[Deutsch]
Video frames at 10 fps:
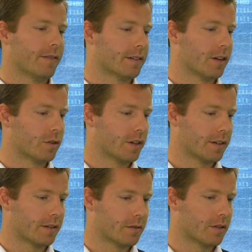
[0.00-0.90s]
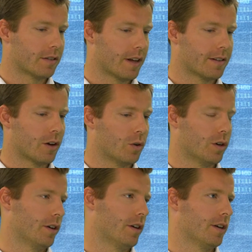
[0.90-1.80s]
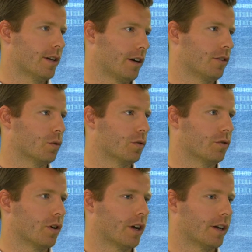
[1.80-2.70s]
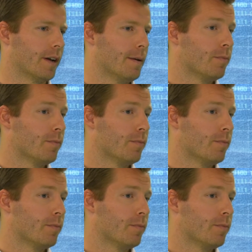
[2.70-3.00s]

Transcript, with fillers: was natürlich eine sehr, sehr hohe Interaktion fördert.